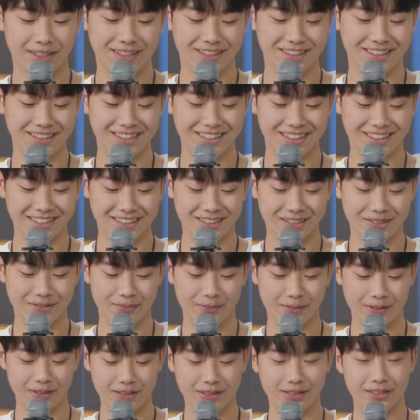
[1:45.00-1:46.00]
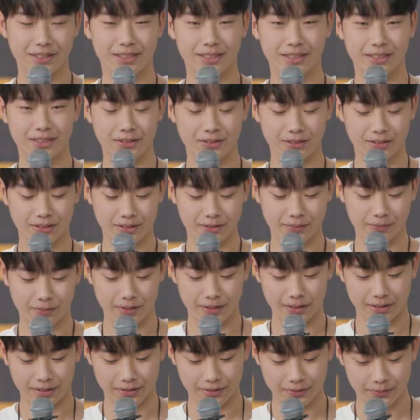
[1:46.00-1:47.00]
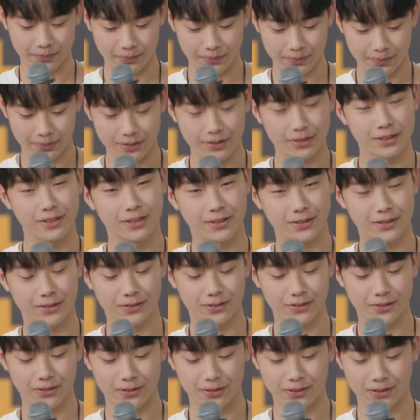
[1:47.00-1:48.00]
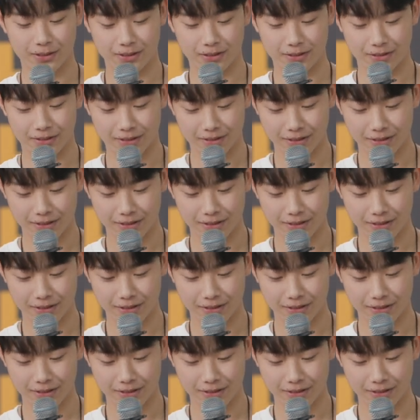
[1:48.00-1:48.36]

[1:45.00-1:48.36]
있는 자는 미인을 가질 수 있습니다. 이 얼굴로도요.